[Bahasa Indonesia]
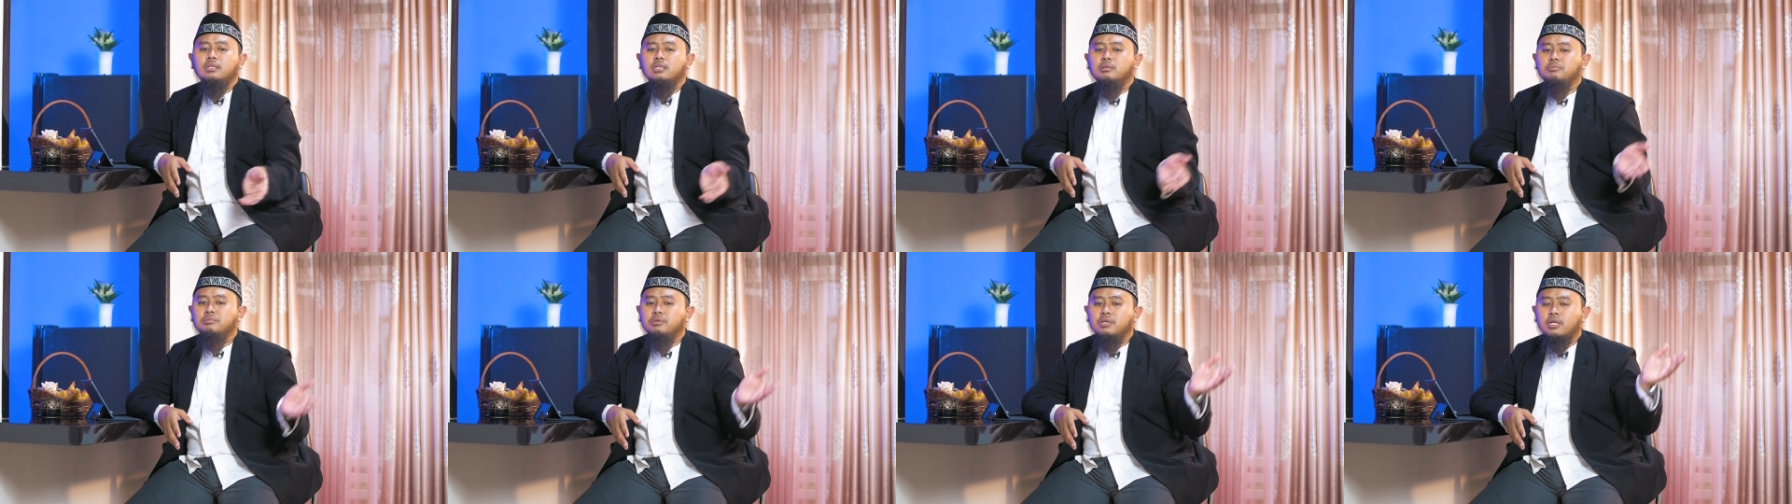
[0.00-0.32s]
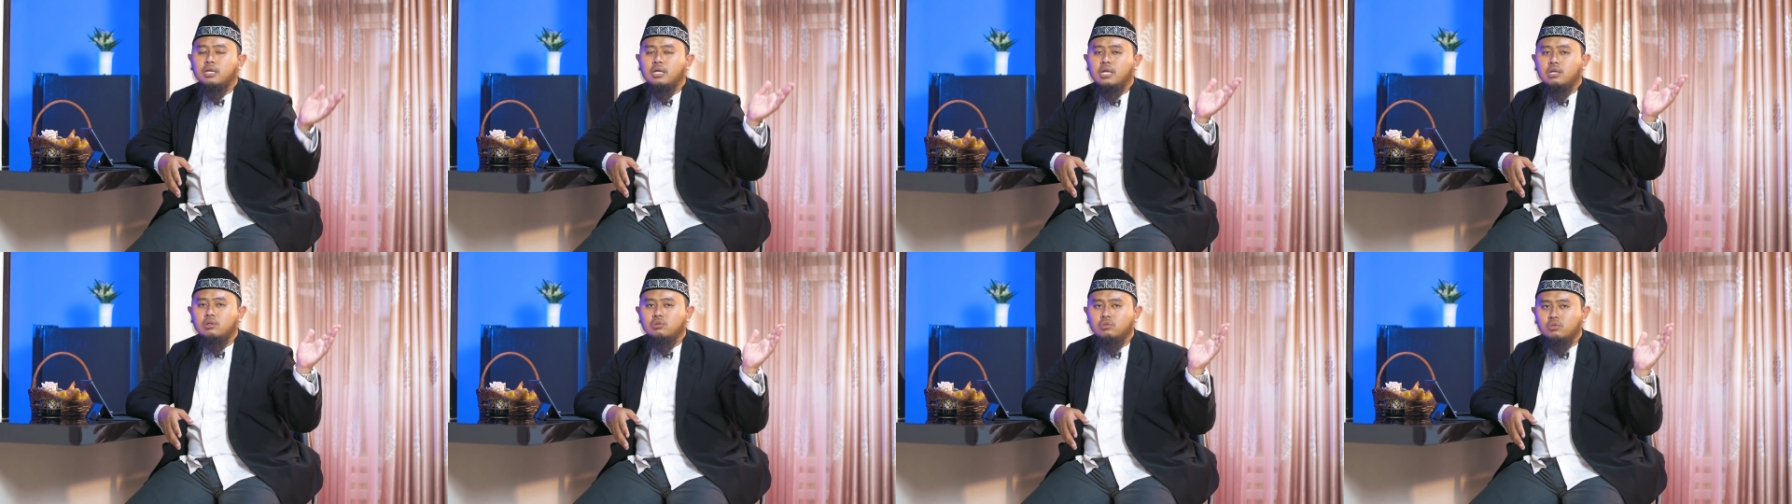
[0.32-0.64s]

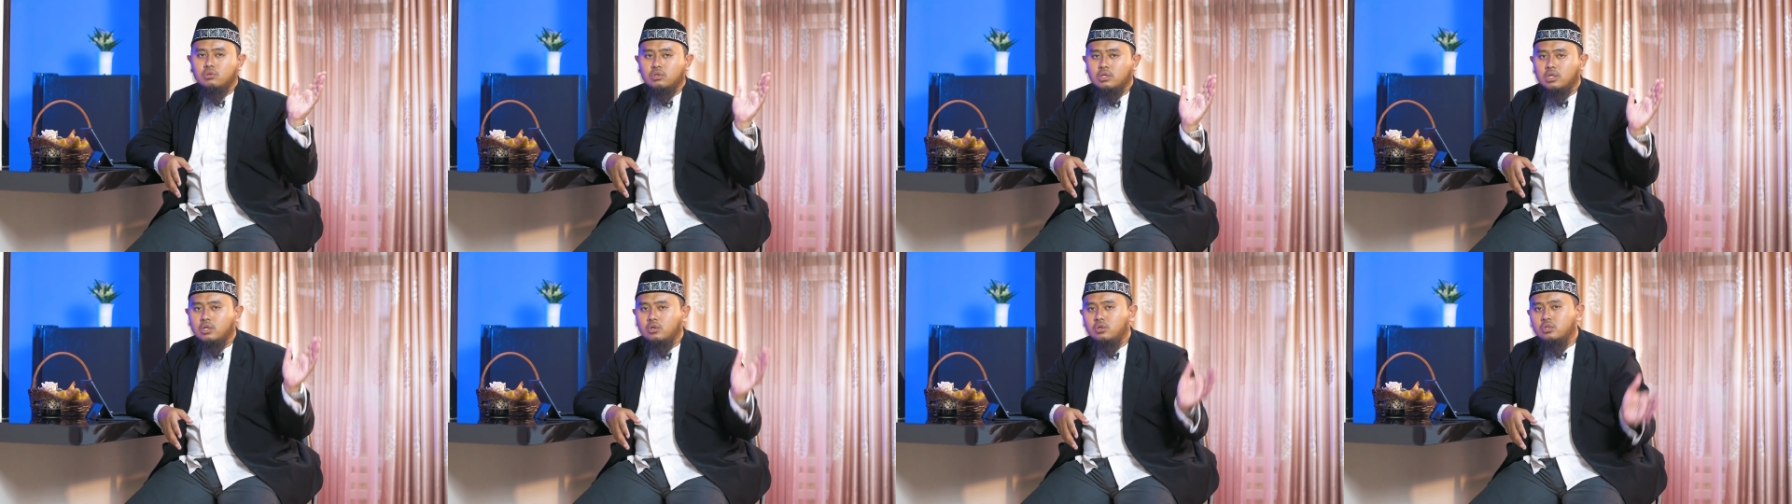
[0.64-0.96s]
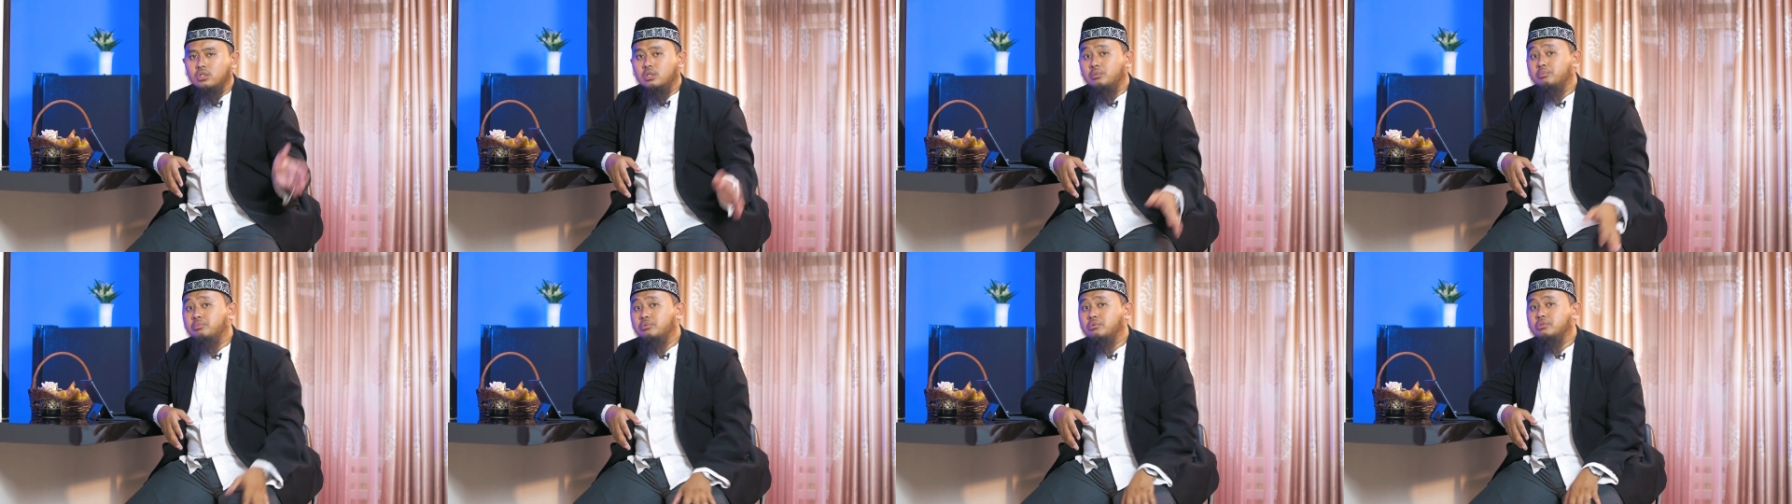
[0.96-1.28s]
dibiarkan untuk
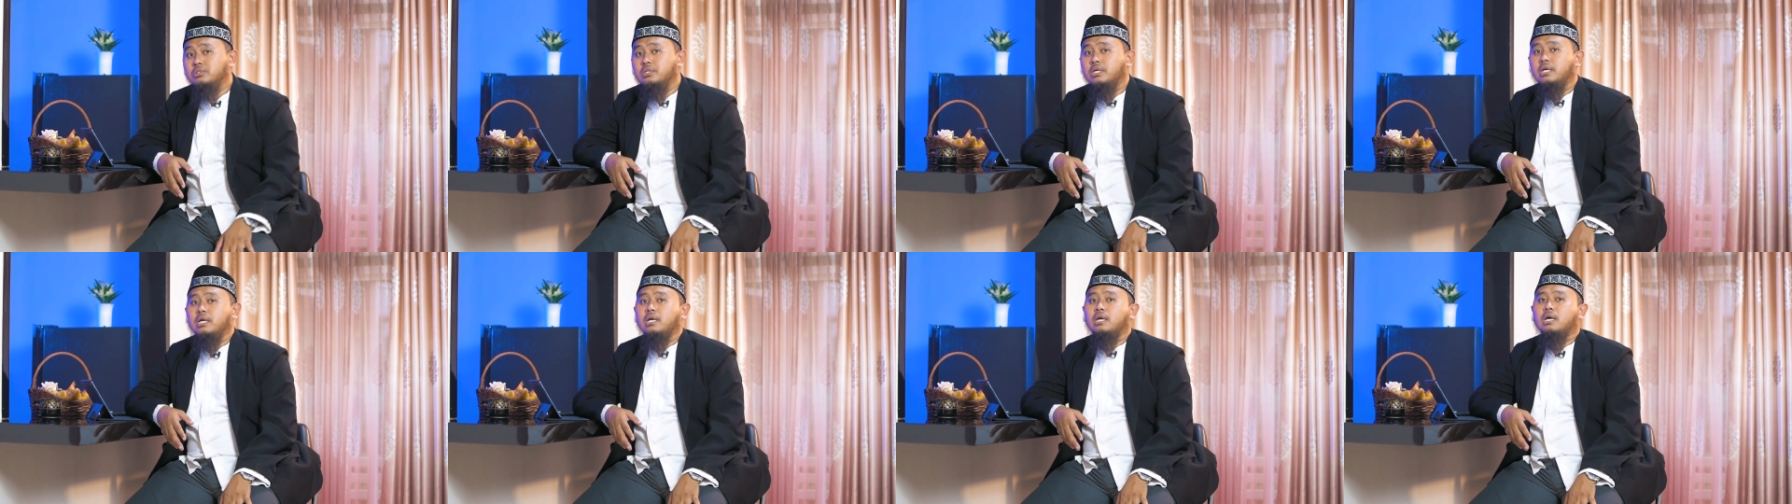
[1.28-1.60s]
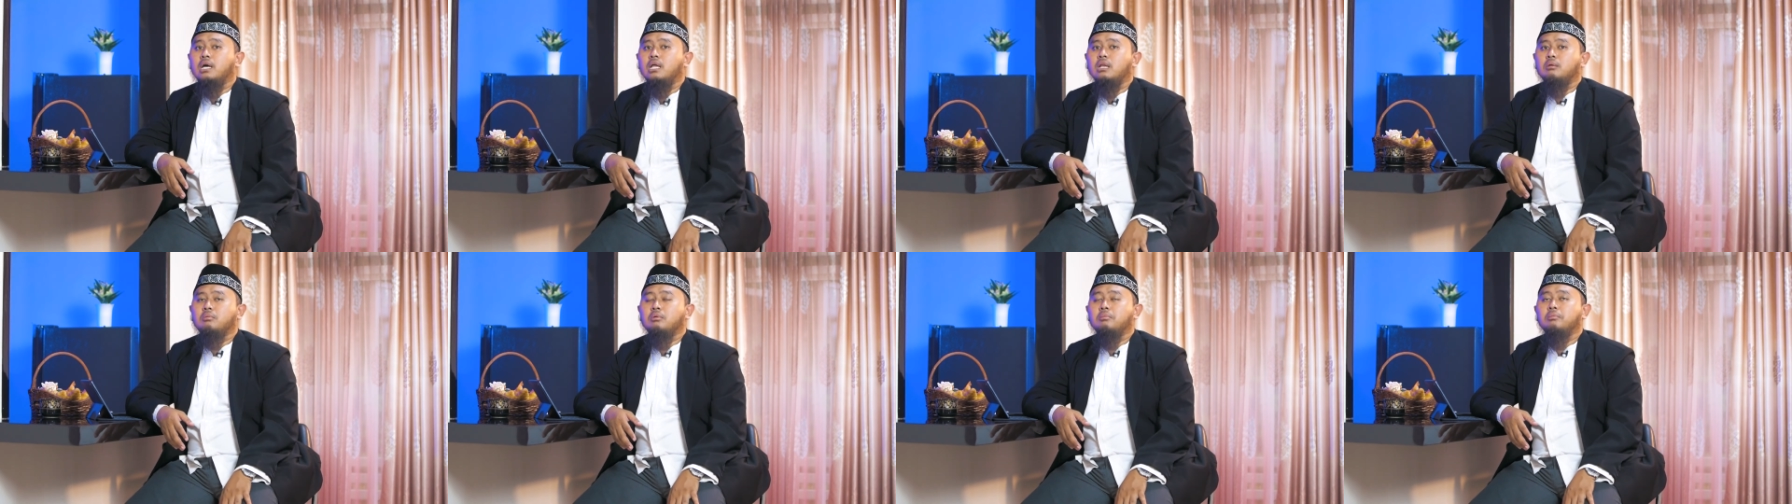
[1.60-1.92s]
ikut
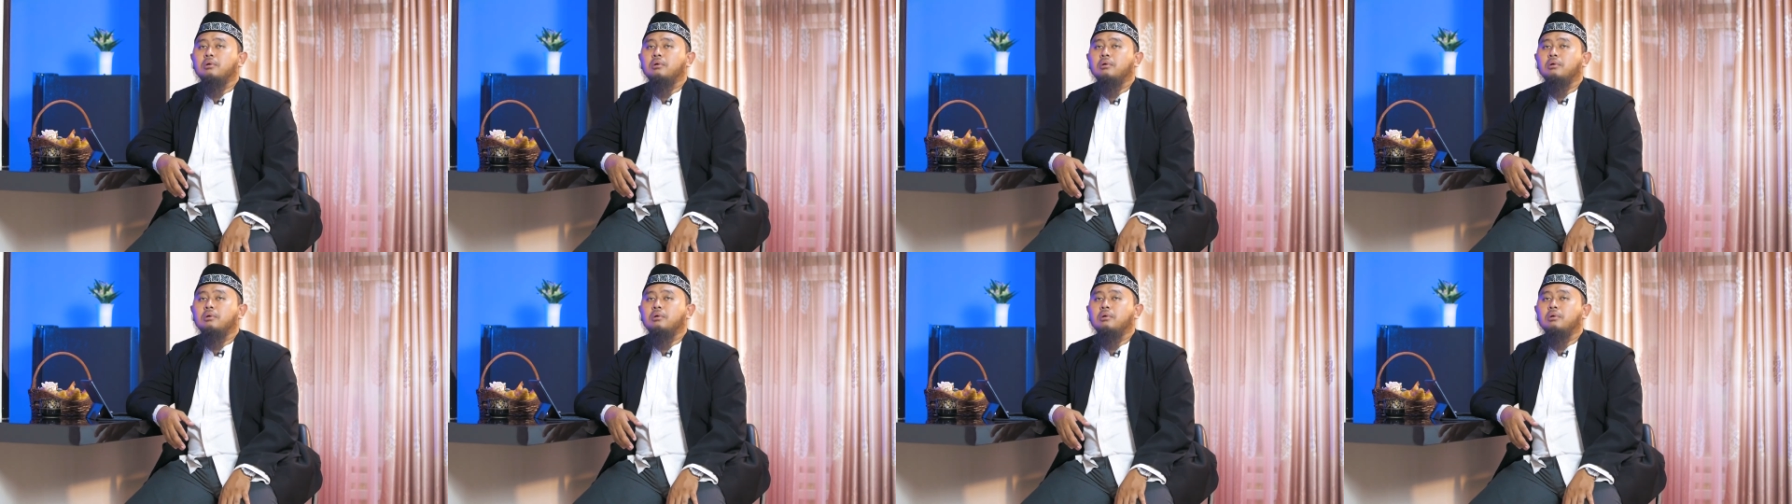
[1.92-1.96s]
ibunya karena